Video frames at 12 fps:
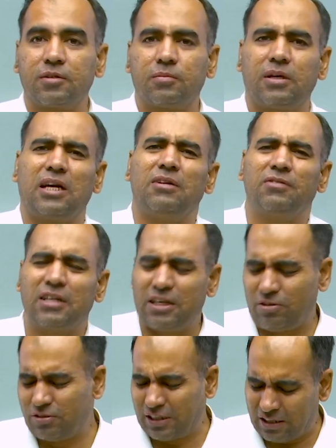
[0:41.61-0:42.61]
पढ़ाई वढ़ाई
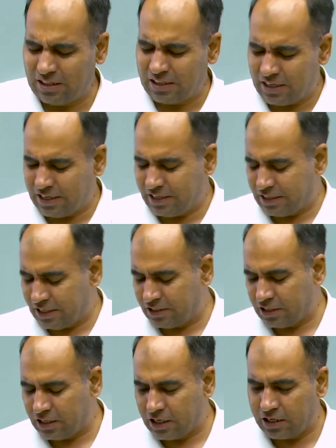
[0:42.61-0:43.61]
तो चलती रहेगी
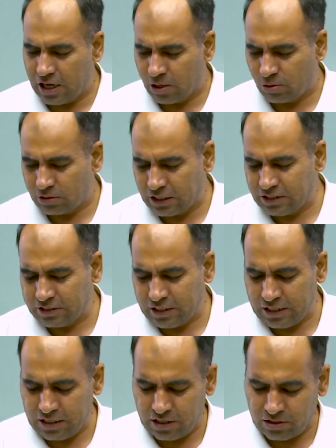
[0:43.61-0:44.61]
टेंशन ना लिया करो टेंशन
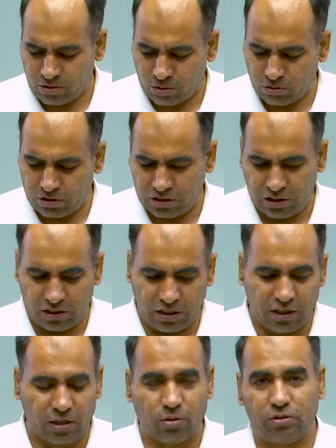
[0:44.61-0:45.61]
लेने से कौन सी जिंदगी
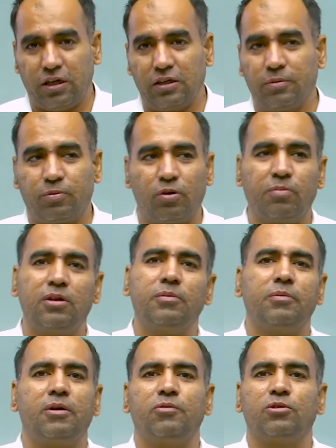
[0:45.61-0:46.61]
हल हो जाएगी प्रॉब्लम है
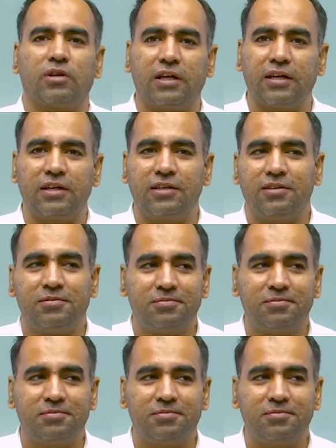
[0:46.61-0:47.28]
कोई वो तो रहेगी